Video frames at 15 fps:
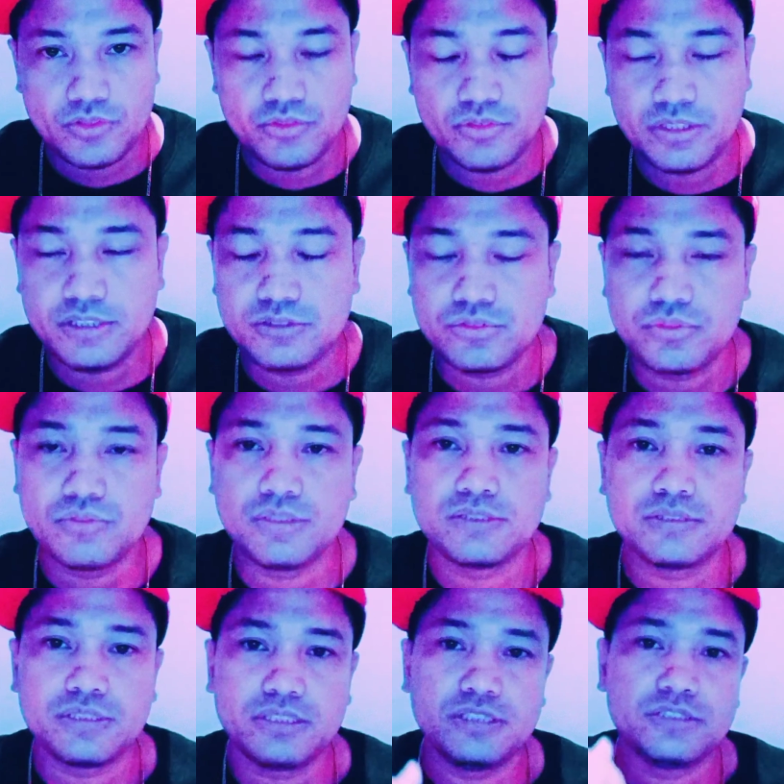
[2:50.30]
Okay? So,
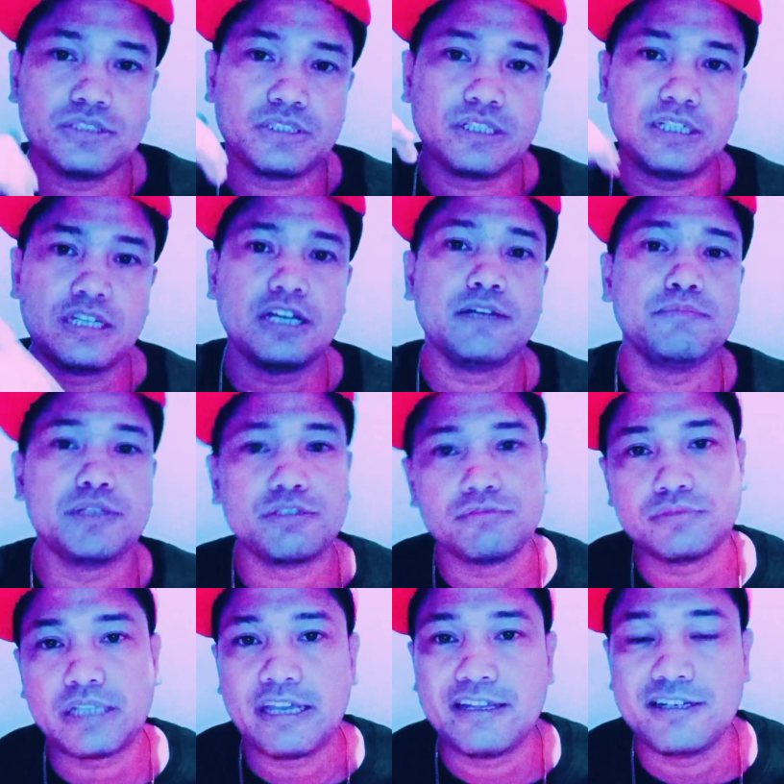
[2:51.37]
as a leader, kailangan
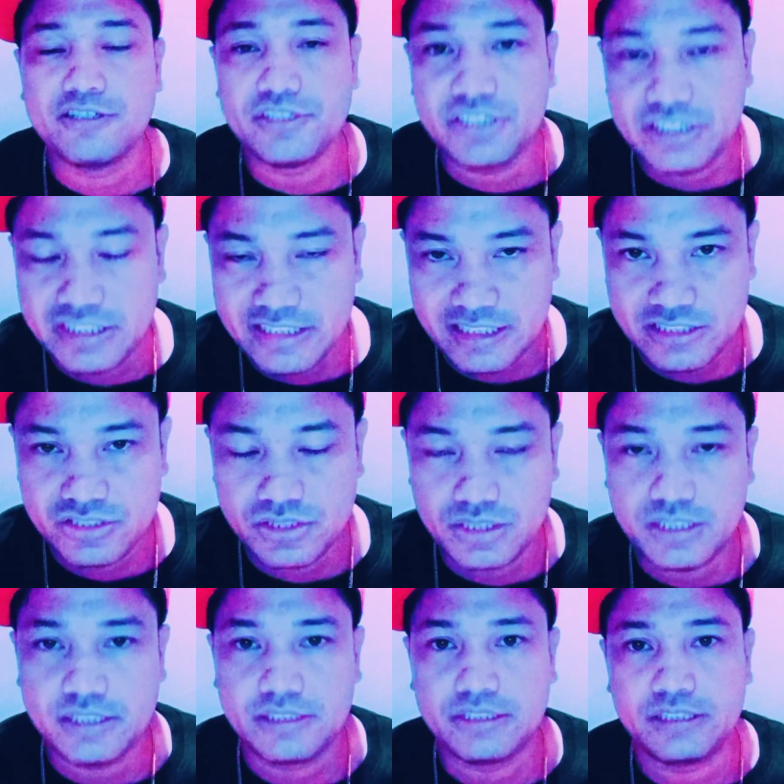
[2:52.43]
meron tayong learning
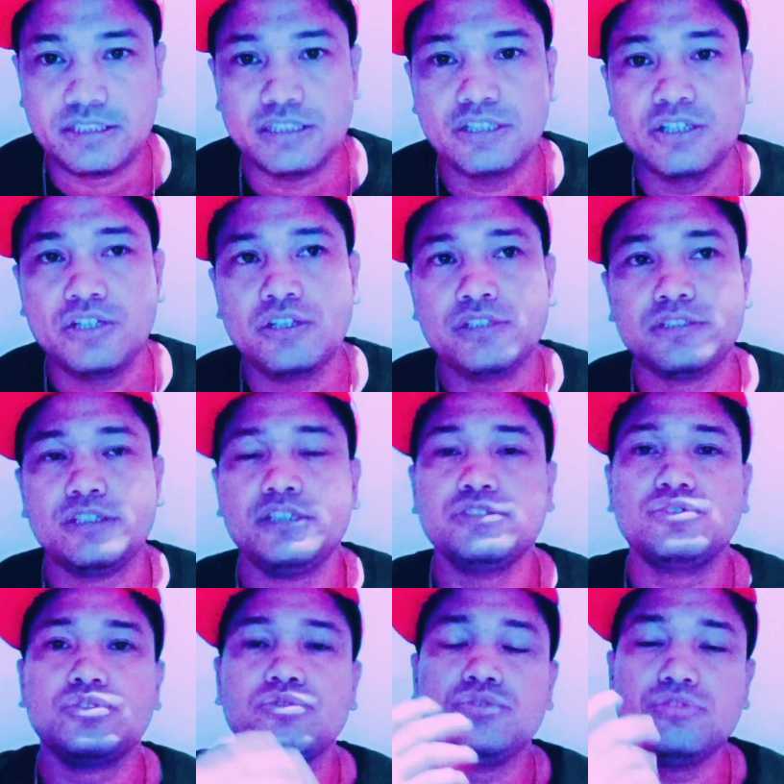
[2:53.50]
agility
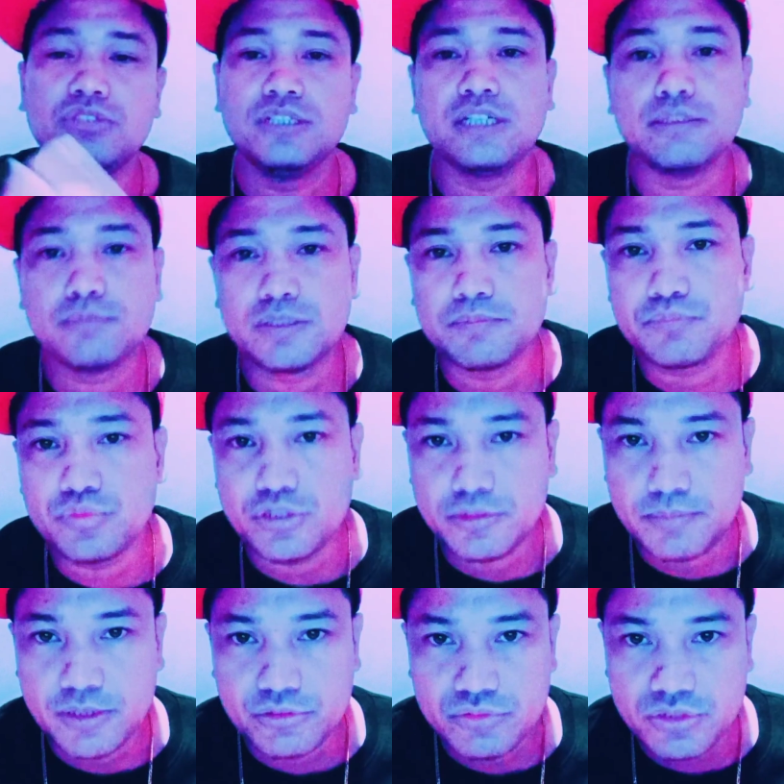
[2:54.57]
Okay, so yun lamang po
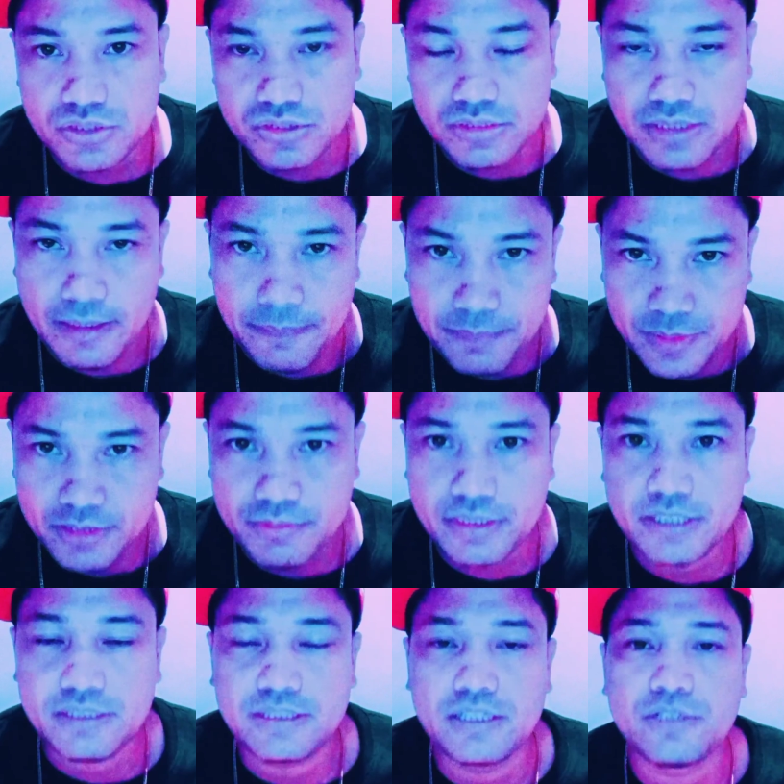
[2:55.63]
about this topic
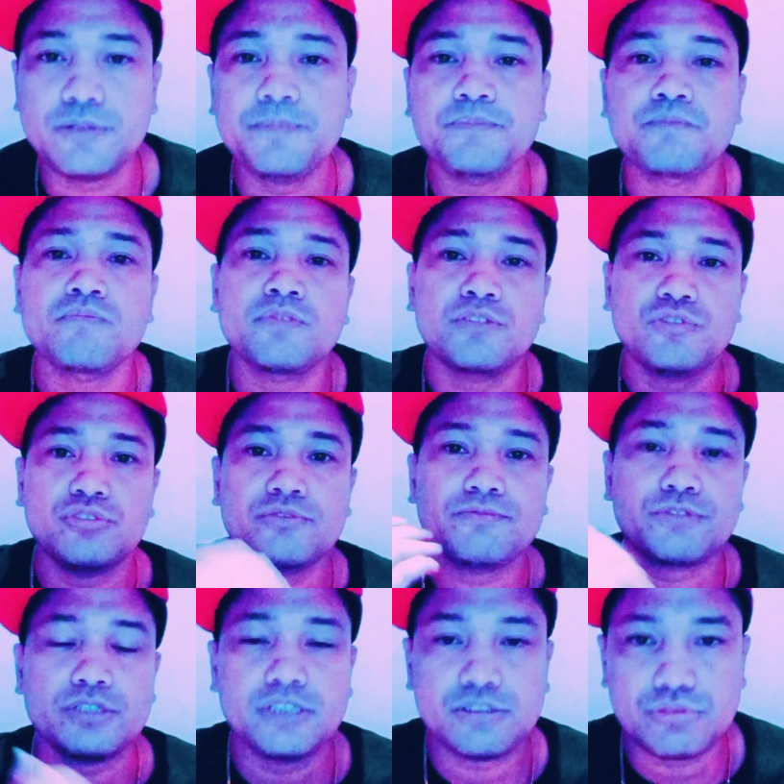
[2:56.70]
right now. Don't
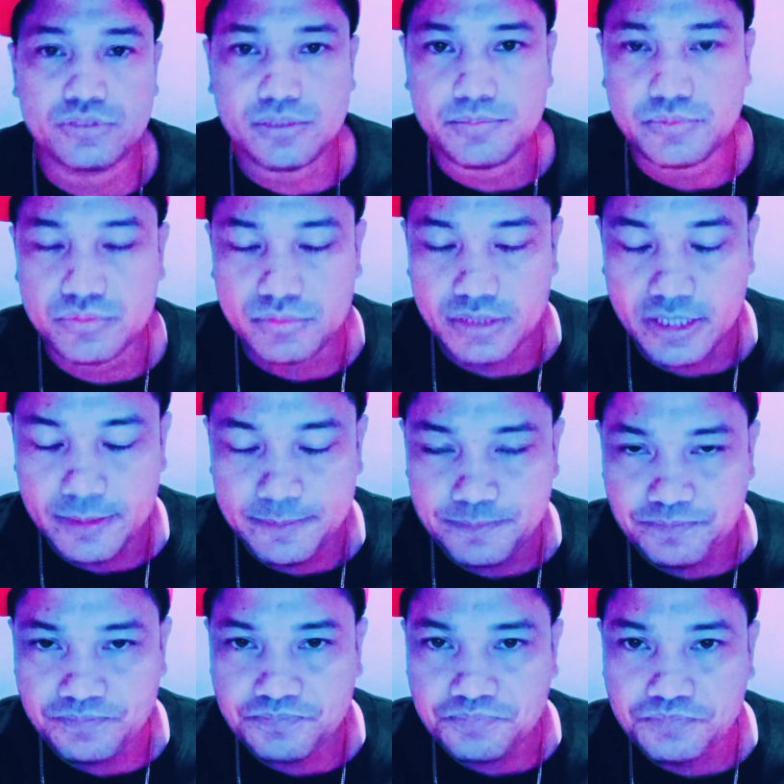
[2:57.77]
forget to subscribe
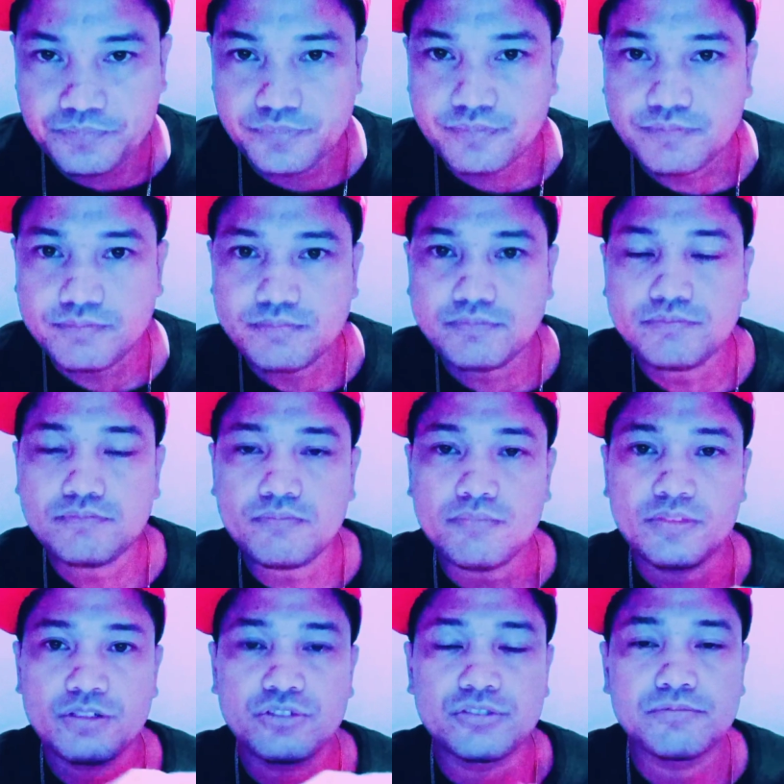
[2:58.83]

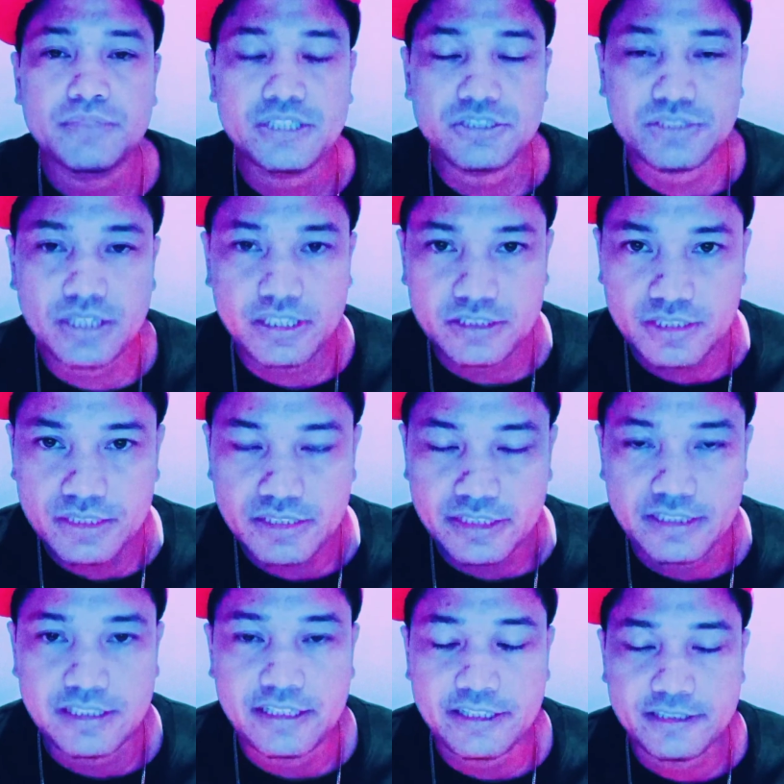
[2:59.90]
on my channel
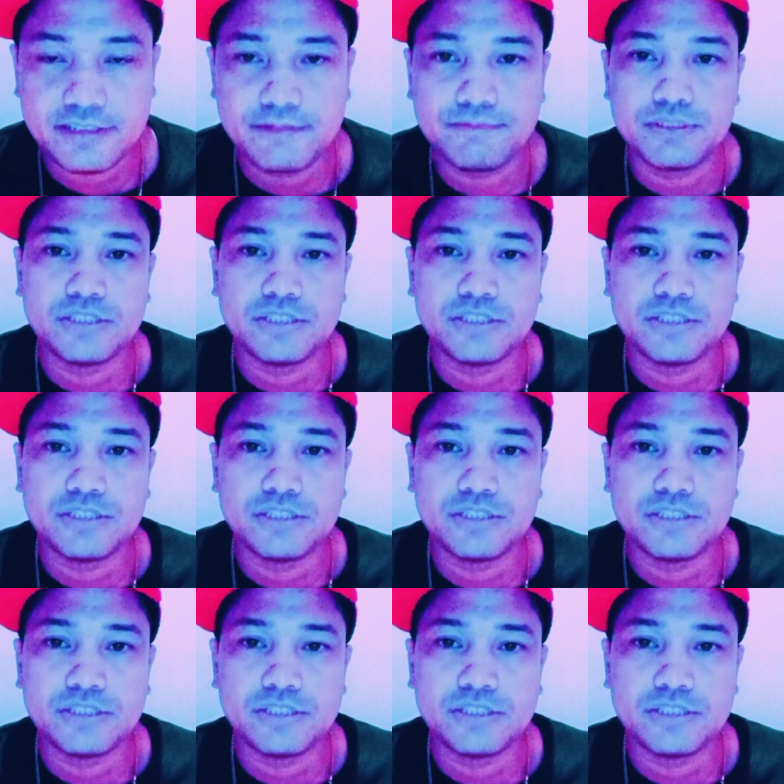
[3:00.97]
and like the